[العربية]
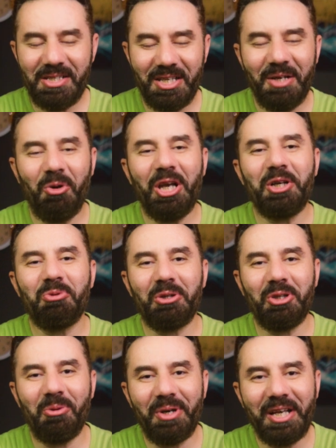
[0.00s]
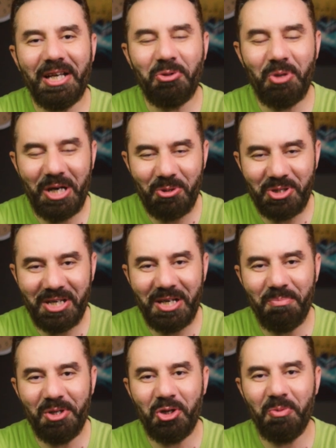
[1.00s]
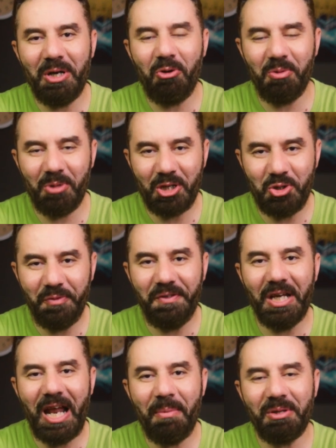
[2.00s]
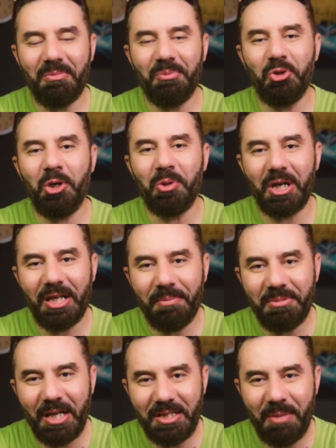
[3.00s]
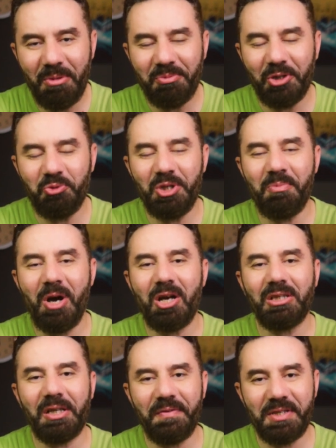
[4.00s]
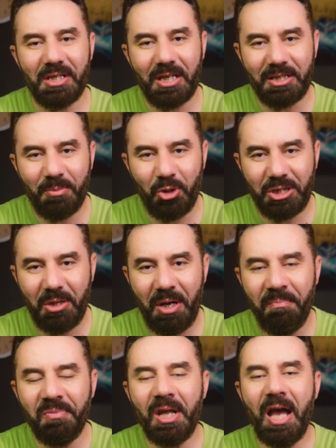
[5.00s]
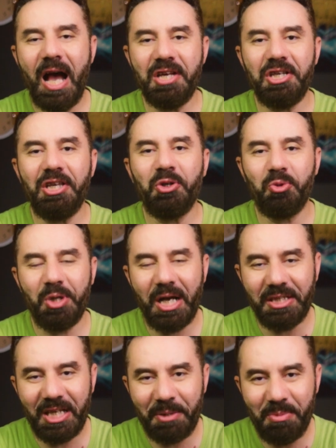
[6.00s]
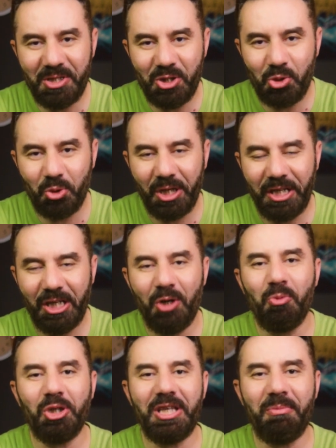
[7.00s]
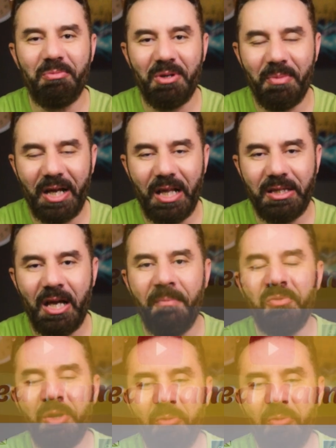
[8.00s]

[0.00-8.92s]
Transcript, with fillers: السلام عليكم ورحمه الله وبركاته اهلا وسهلا بيكم لاول مره تشوفني انا احمد ممدوح والقناه بتهتم بتطوير مهاراتك في صناعه المحتوى عشان يكون عندك بيزنس اونلاين لو مهتم بالمجال ده